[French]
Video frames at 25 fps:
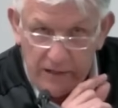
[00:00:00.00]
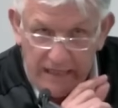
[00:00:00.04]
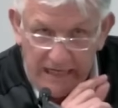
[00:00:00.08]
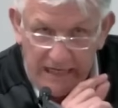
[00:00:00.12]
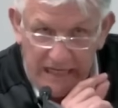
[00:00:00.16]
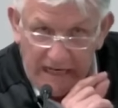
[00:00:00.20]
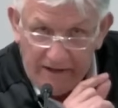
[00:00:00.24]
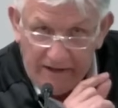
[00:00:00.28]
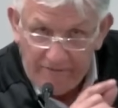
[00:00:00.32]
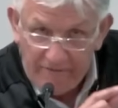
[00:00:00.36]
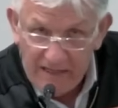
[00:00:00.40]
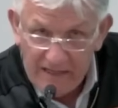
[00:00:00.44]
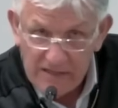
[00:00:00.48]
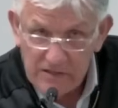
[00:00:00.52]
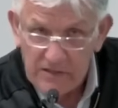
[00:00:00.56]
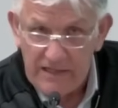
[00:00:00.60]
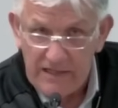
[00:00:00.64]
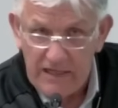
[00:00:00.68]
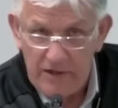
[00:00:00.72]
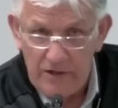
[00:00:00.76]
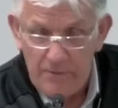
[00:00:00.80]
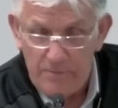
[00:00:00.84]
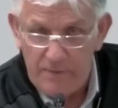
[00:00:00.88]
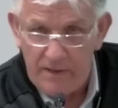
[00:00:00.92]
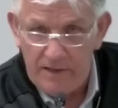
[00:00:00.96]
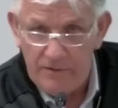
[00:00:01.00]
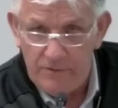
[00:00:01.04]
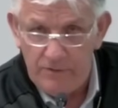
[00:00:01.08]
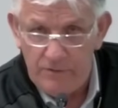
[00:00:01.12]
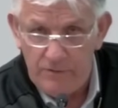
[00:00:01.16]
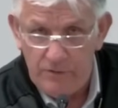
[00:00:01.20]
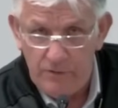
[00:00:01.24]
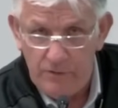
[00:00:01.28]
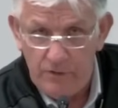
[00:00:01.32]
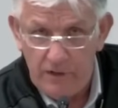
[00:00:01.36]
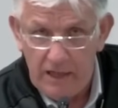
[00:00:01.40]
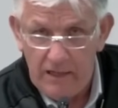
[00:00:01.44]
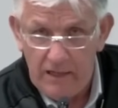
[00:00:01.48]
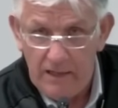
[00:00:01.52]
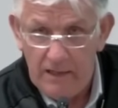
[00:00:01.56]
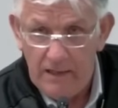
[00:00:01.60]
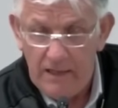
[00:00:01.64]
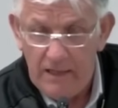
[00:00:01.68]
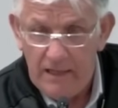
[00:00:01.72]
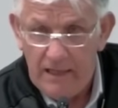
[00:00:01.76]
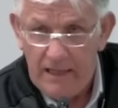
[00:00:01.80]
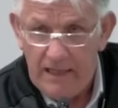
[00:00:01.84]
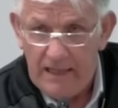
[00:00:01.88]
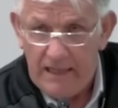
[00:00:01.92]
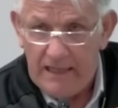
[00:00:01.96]
Il avance dans le plan de Dieu.
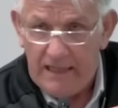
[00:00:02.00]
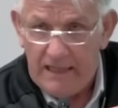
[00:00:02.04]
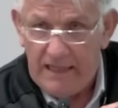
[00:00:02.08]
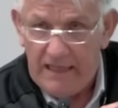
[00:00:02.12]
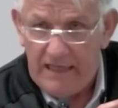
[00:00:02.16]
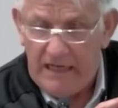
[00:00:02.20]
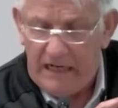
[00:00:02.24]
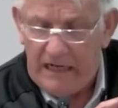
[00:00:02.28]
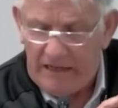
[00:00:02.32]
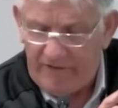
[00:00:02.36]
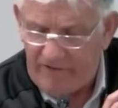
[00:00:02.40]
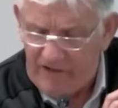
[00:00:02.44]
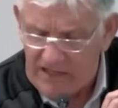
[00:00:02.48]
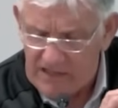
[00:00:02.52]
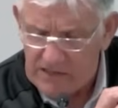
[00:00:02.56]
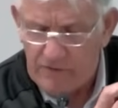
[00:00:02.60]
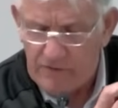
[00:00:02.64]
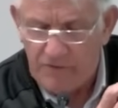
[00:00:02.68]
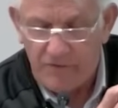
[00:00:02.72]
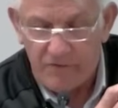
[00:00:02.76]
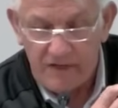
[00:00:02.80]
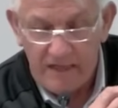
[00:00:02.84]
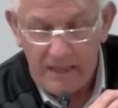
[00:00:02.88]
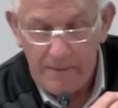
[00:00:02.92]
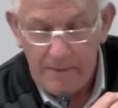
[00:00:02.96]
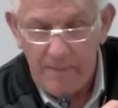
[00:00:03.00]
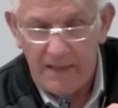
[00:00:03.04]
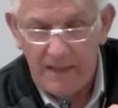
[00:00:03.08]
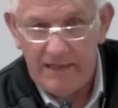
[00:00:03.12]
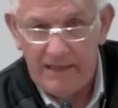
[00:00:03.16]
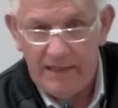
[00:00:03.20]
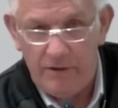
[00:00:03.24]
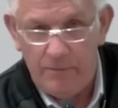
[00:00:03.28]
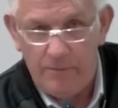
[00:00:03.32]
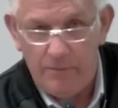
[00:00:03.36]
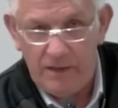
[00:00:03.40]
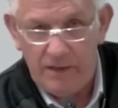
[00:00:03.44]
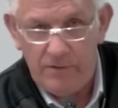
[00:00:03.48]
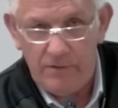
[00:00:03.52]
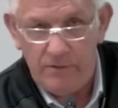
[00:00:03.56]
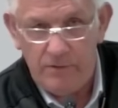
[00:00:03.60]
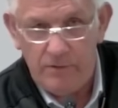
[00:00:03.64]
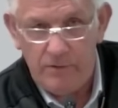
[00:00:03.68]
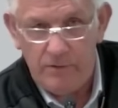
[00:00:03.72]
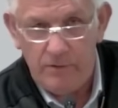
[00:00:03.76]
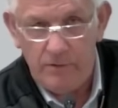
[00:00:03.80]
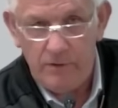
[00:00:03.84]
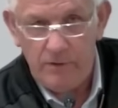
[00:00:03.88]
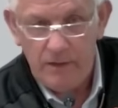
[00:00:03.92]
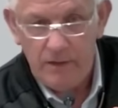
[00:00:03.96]
Il avance vraiment dans le plan de
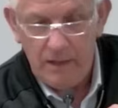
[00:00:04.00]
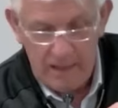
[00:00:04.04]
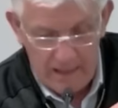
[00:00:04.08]
Dieu.